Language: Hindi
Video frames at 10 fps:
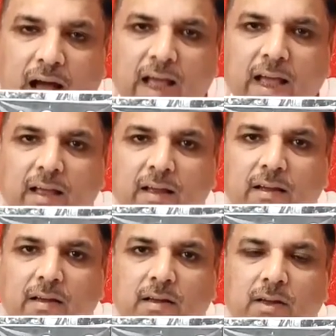गुनाह है
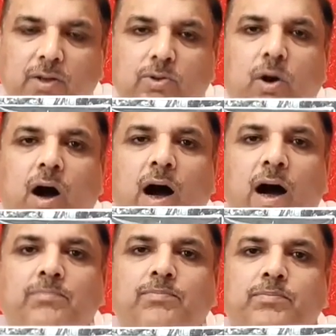तो
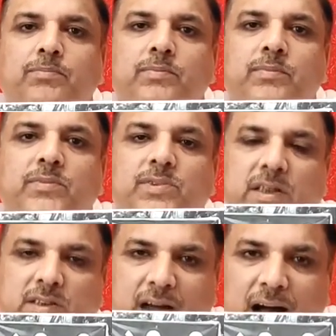आप
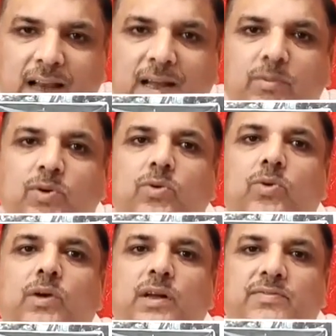तत्काल हम
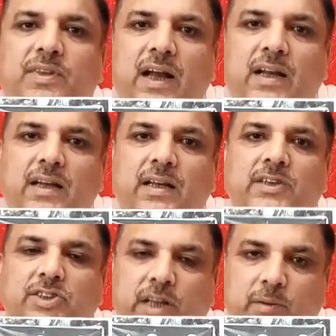लोगों को गिरफ्तार
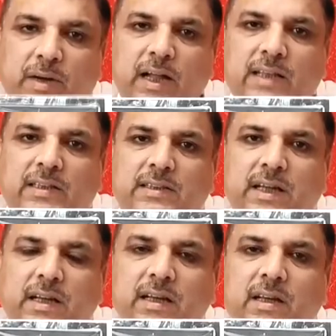करके जेल में डाल
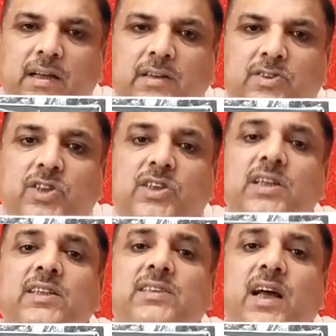दीजिए
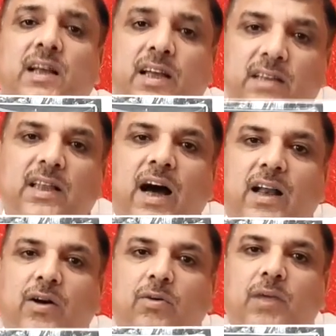जितनी संगीन
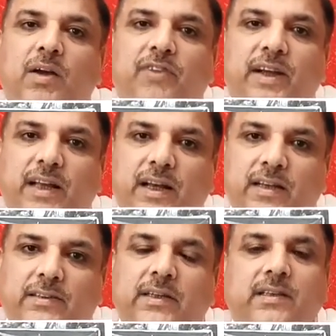धाराओं में
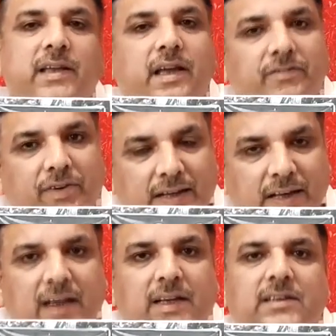एफआईआर लिख सकते हैं
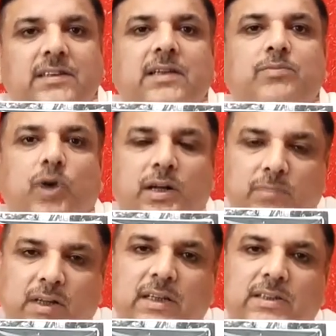एफआईआर लिख दीजिए
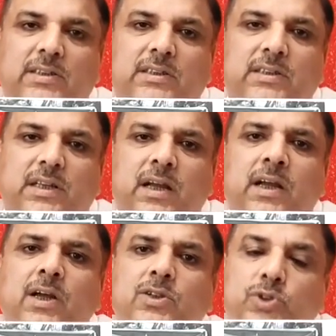मुकदमा दर्ज की दीजिए
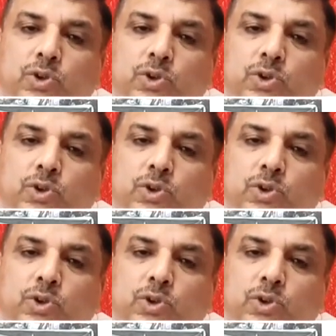